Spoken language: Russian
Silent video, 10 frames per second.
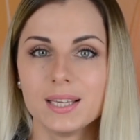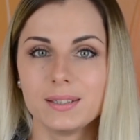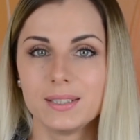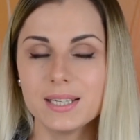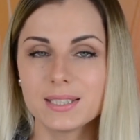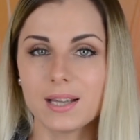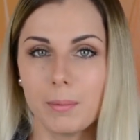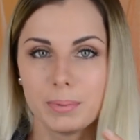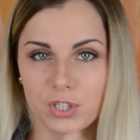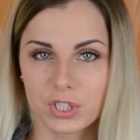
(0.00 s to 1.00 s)
Есть
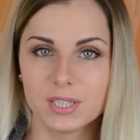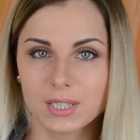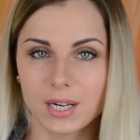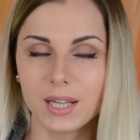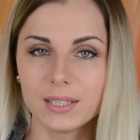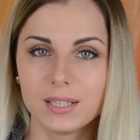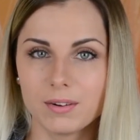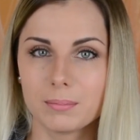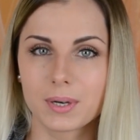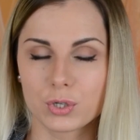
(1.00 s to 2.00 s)
обычные краны,
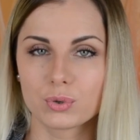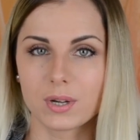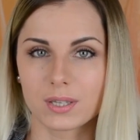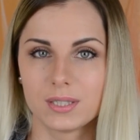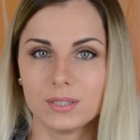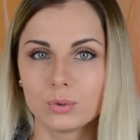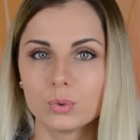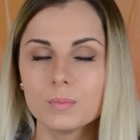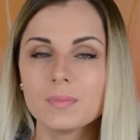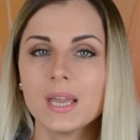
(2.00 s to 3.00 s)
я вам покажу
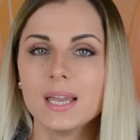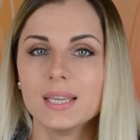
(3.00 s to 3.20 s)
картинку.